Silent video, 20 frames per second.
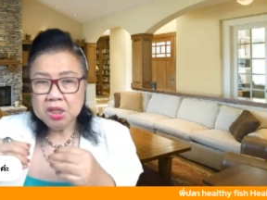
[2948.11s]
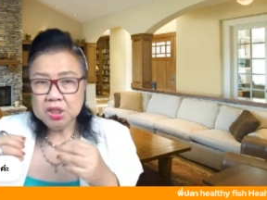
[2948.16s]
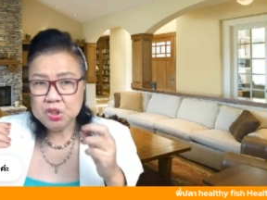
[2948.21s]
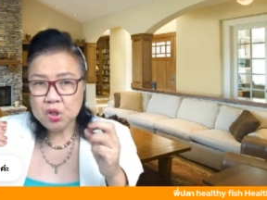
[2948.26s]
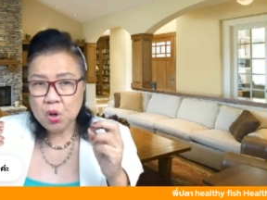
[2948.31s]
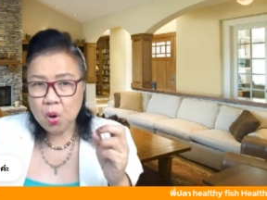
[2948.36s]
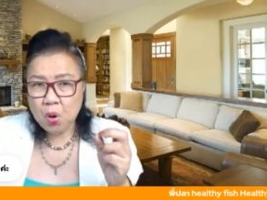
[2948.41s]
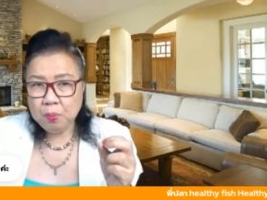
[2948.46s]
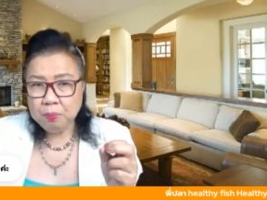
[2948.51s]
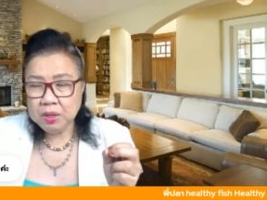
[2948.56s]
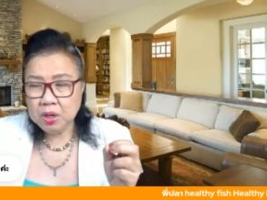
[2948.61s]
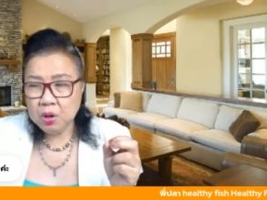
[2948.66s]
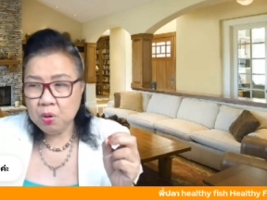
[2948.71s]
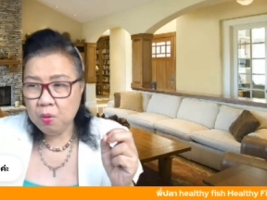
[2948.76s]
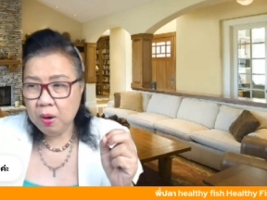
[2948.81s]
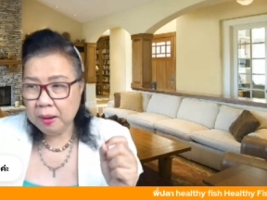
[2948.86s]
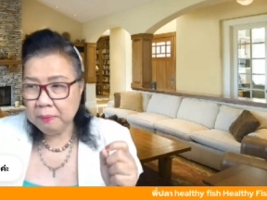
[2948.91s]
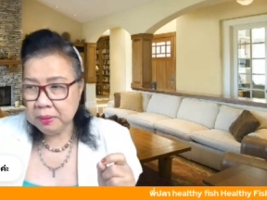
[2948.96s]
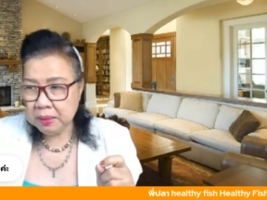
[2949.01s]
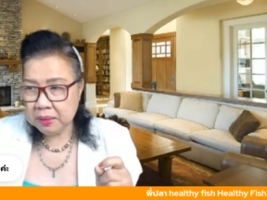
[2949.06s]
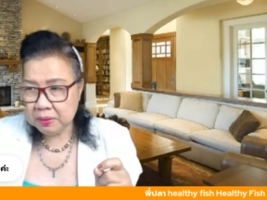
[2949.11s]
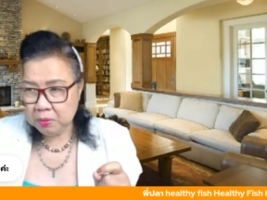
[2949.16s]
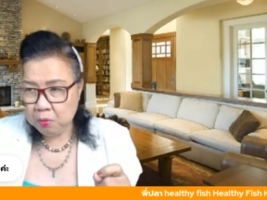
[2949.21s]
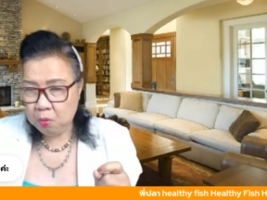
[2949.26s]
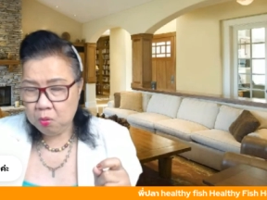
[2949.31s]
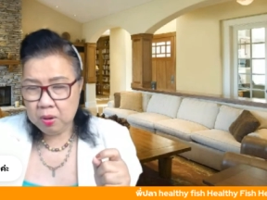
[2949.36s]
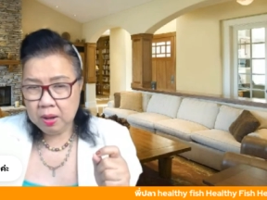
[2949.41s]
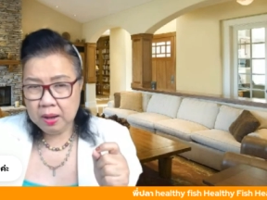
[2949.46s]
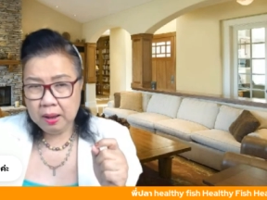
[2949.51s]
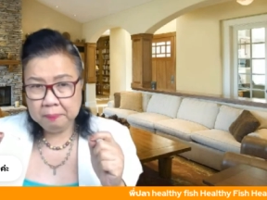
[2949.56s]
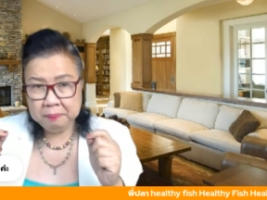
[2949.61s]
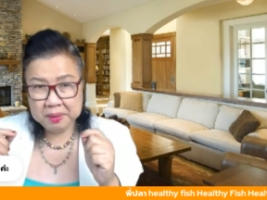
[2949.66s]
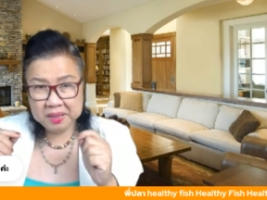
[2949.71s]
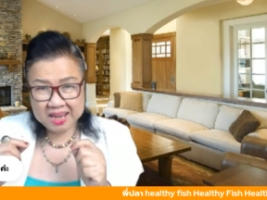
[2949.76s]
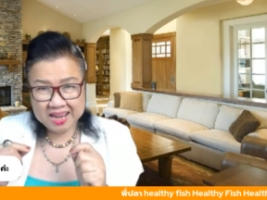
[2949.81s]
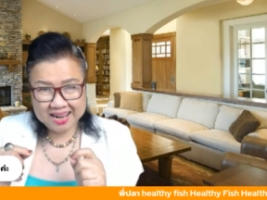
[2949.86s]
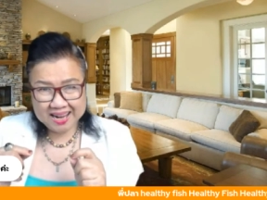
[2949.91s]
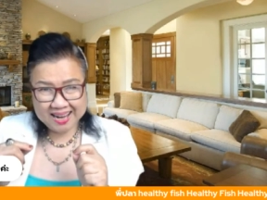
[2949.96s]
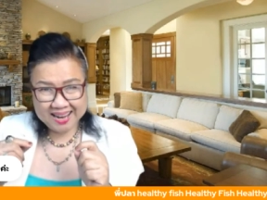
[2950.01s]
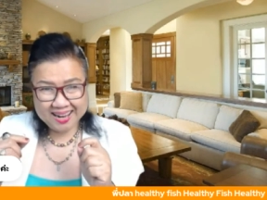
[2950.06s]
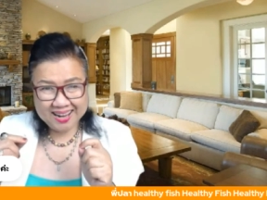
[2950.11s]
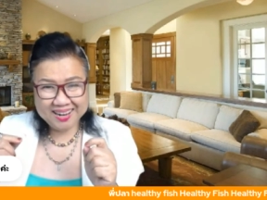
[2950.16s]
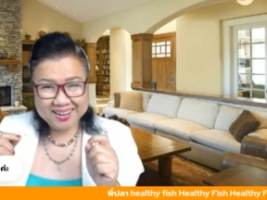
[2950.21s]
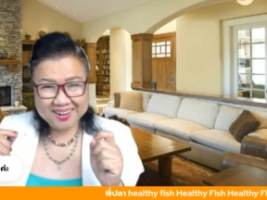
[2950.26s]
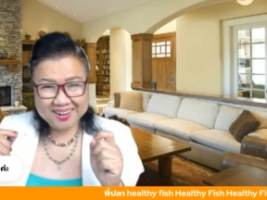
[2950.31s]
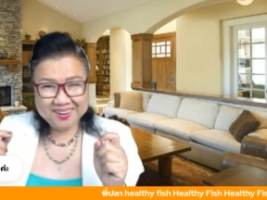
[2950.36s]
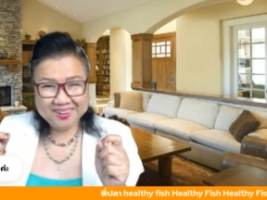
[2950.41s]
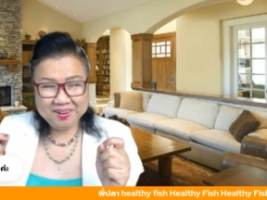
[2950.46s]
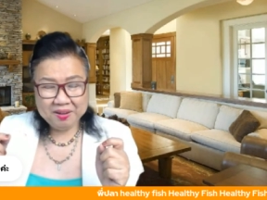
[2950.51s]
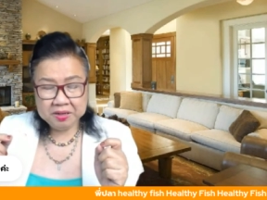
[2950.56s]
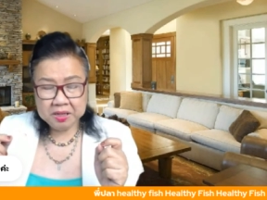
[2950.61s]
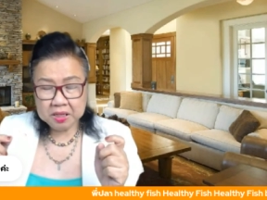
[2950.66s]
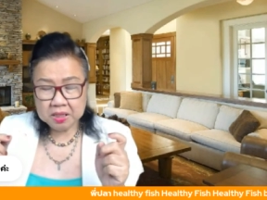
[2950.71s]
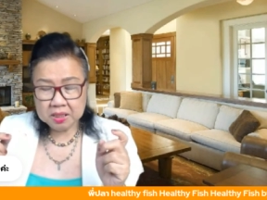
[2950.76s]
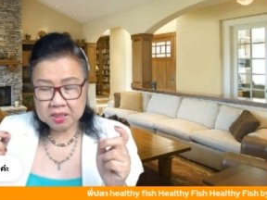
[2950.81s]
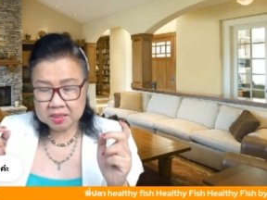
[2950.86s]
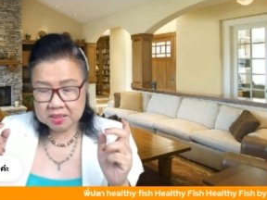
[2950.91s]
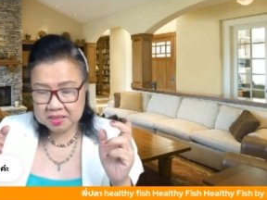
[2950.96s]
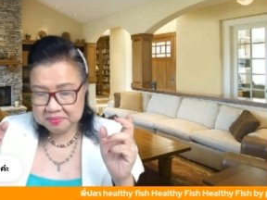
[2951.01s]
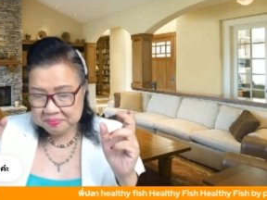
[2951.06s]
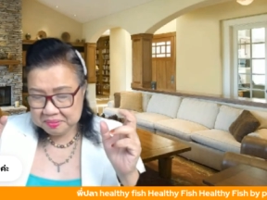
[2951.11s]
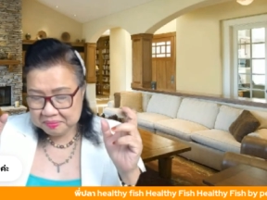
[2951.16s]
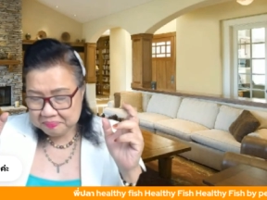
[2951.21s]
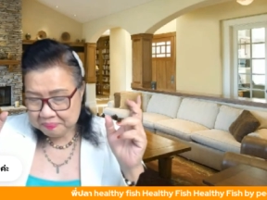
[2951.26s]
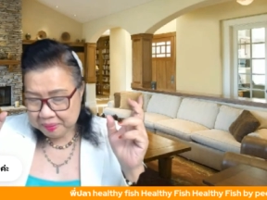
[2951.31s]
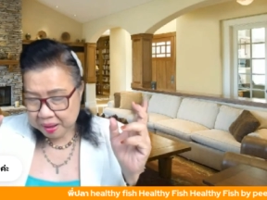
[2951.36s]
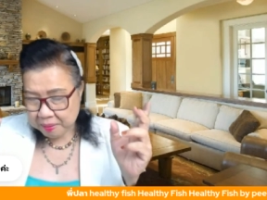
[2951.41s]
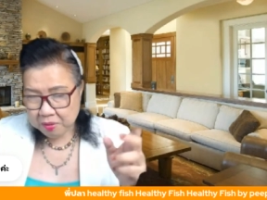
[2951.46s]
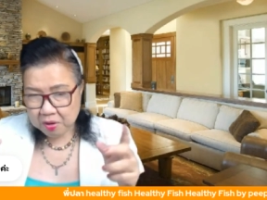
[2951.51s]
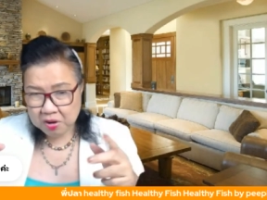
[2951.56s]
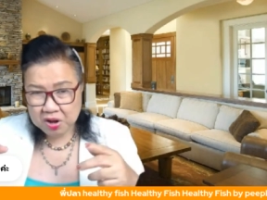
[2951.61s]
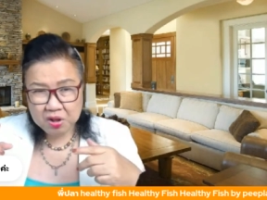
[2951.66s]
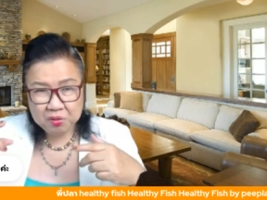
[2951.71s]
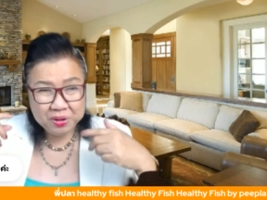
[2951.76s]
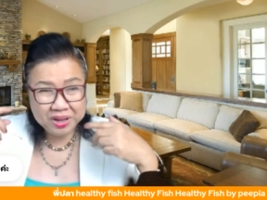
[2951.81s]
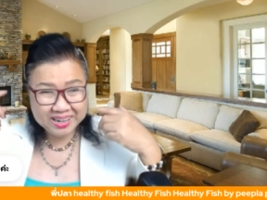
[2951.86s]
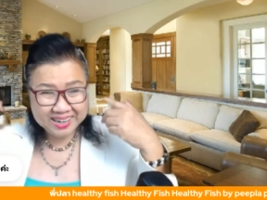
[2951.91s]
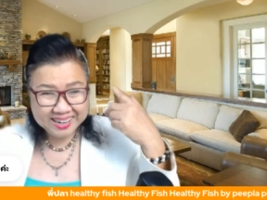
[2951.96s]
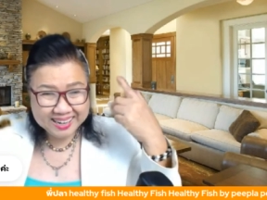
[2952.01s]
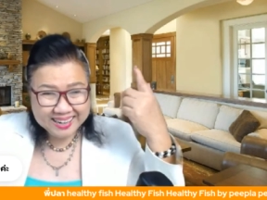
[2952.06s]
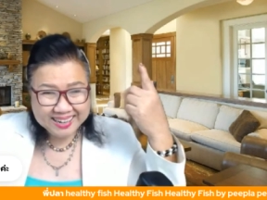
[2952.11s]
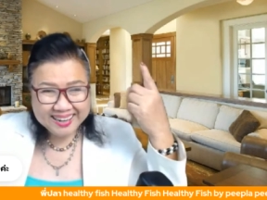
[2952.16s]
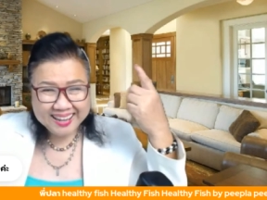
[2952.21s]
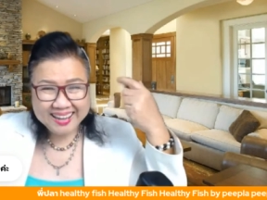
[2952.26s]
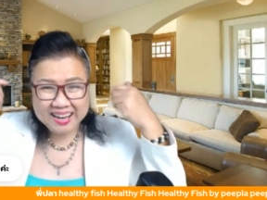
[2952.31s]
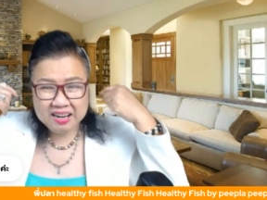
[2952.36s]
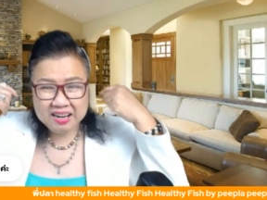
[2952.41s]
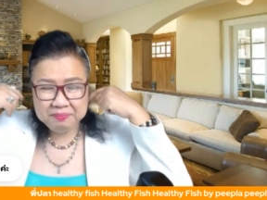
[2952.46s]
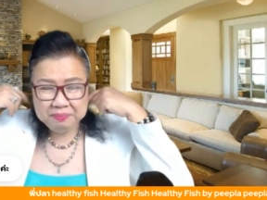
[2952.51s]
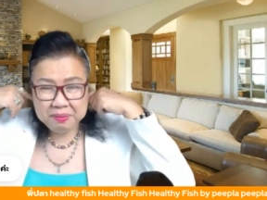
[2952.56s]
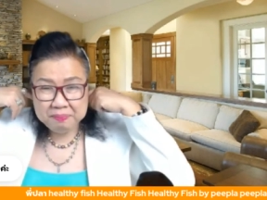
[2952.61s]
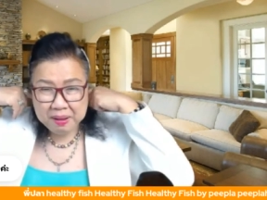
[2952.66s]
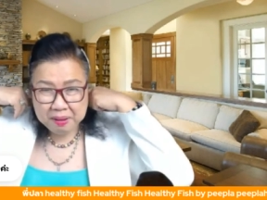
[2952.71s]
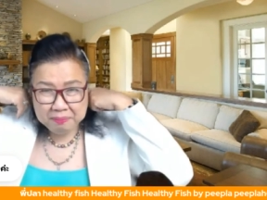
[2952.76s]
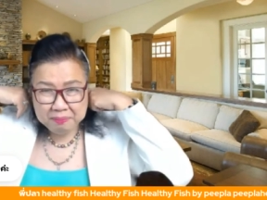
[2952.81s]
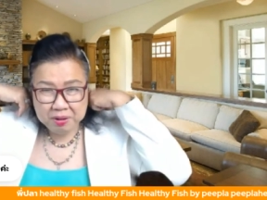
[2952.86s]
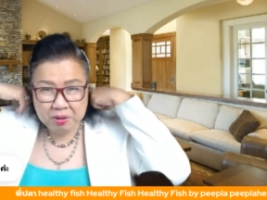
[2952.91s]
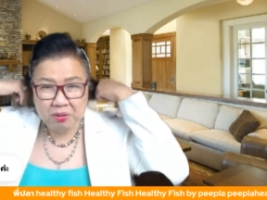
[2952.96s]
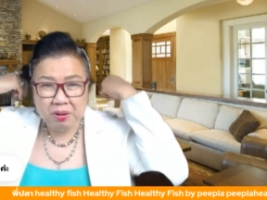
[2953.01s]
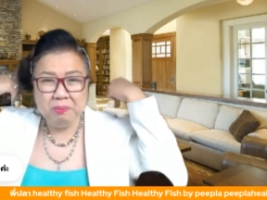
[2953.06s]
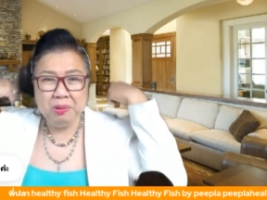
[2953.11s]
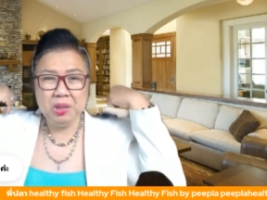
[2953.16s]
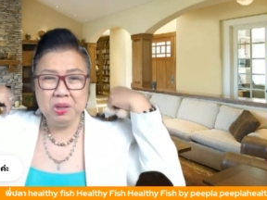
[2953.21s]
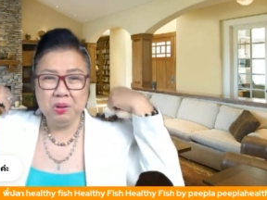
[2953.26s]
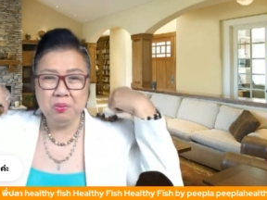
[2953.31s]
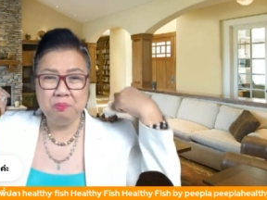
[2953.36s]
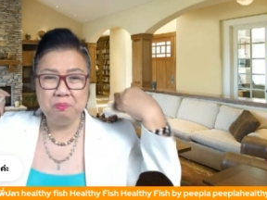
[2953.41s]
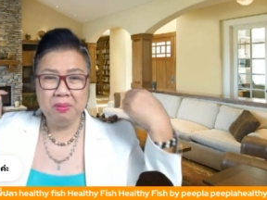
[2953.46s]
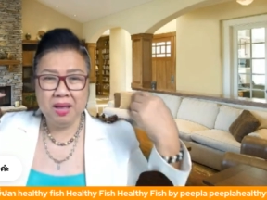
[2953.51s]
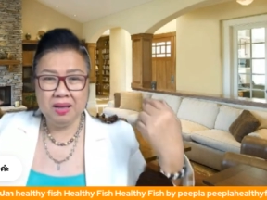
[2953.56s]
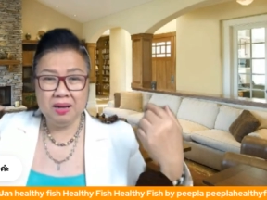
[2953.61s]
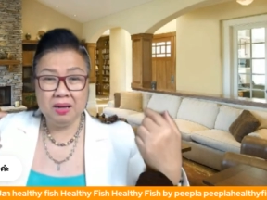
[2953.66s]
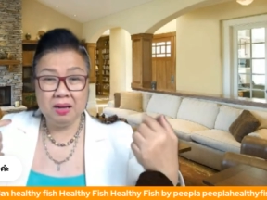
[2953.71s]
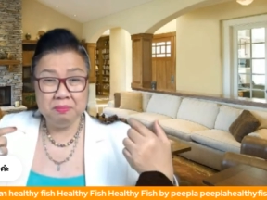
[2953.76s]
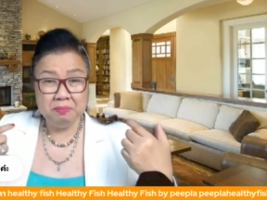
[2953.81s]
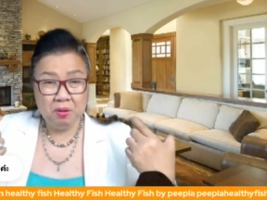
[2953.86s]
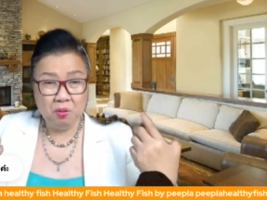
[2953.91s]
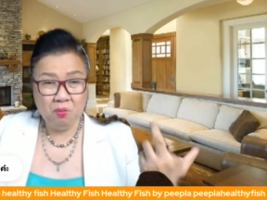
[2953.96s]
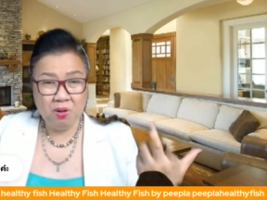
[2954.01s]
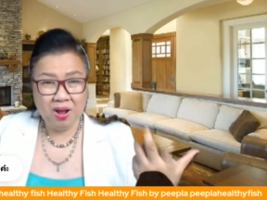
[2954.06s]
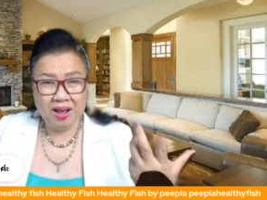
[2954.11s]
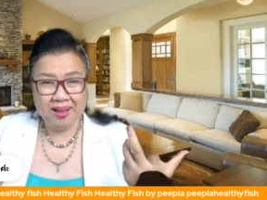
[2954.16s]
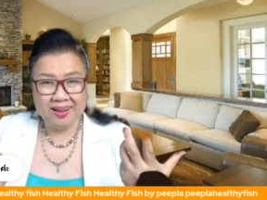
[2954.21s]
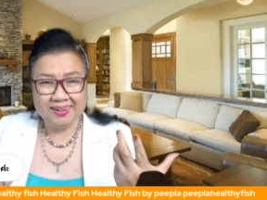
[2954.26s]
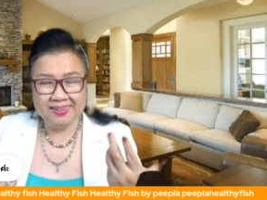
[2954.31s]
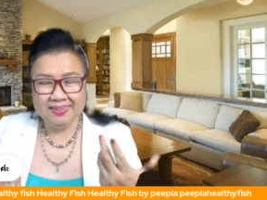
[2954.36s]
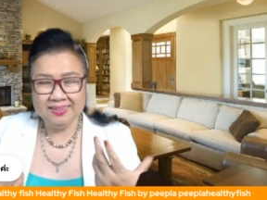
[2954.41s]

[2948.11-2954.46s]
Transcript: จงมีความสุขกับสิ่งเล็กๆน้อยๆที่เกิดขึ้นพี่ปาบอกเลย winning day เลยพี่ปามีความสุขมากเลยเมื่อวาน